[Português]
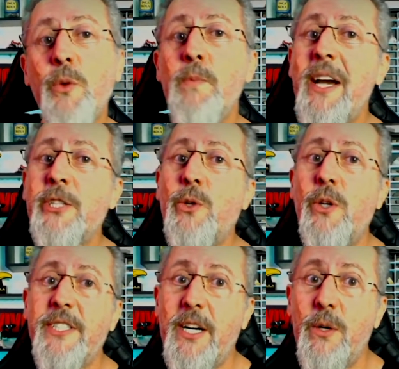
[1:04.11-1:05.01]
mais
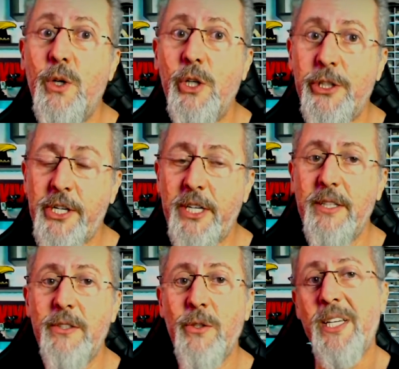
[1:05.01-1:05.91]
coisa hoje
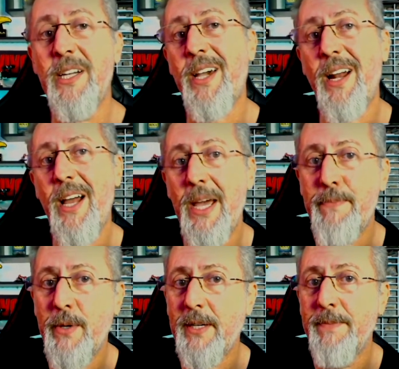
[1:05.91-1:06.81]
do que naquela
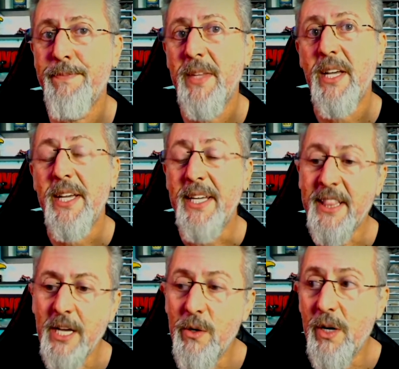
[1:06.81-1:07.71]
época.
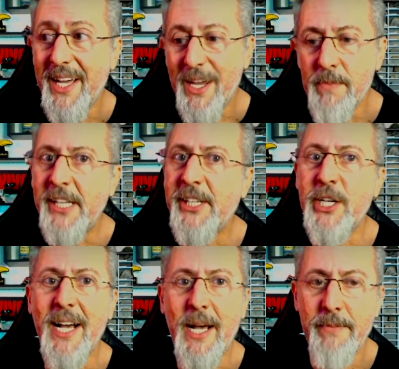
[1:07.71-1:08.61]
Então eu meti
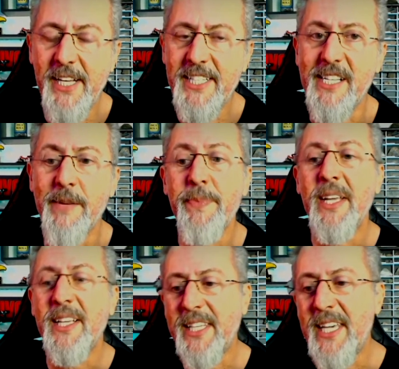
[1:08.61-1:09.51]
na cabeça
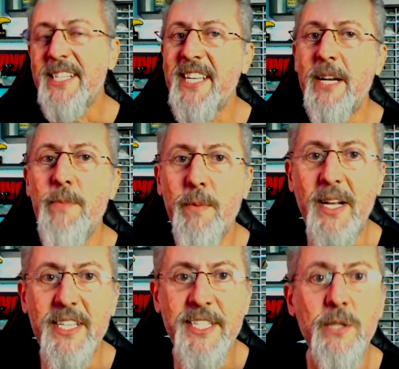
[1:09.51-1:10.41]
que a série Meu
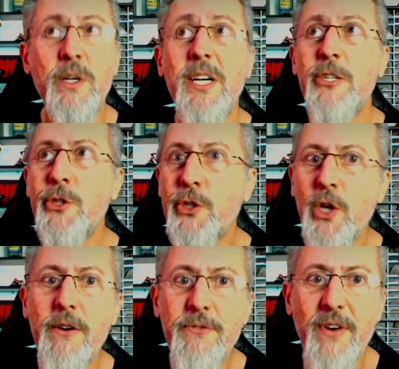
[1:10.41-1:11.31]
Brasil
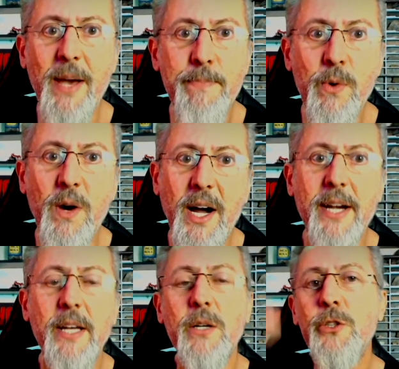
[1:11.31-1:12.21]
só vai pro
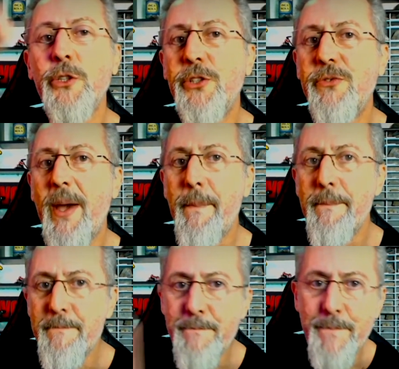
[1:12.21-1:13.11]
ar quando tiver
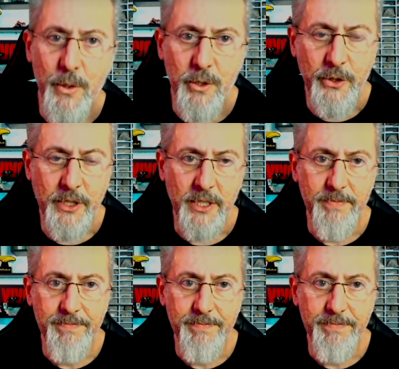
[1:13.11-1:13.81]
pronta.